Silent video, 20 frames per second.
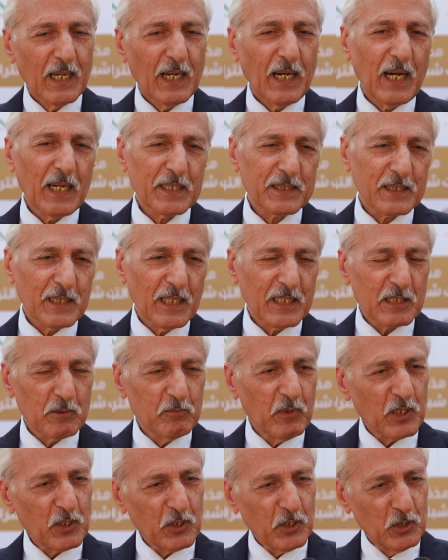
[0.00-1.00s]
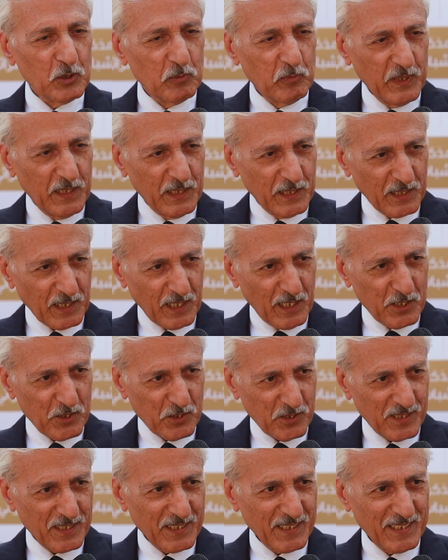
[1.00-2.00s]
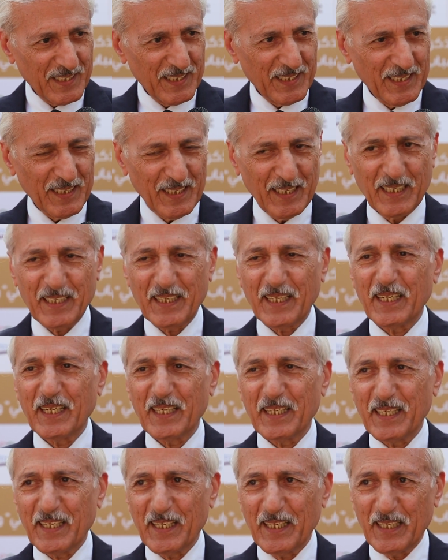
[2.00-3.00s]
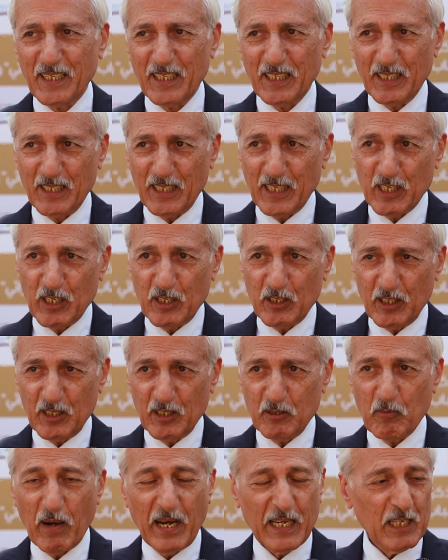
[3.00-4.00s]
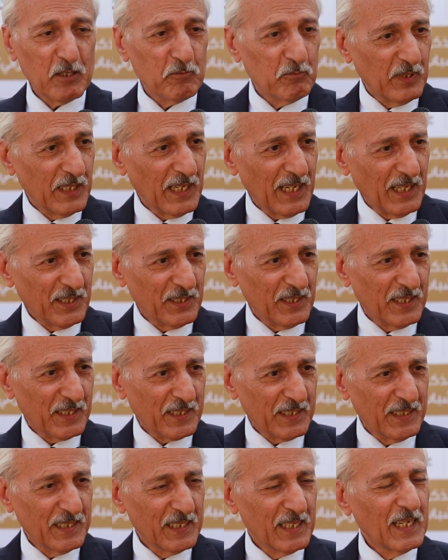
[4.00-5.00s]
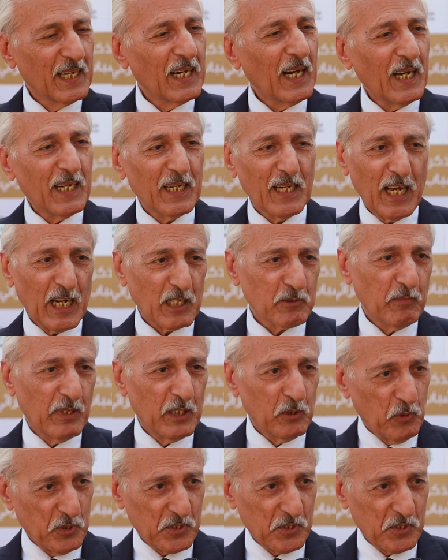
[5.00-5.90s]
حتى تمكنوا من إخراج المعلم الحضاري على أكمل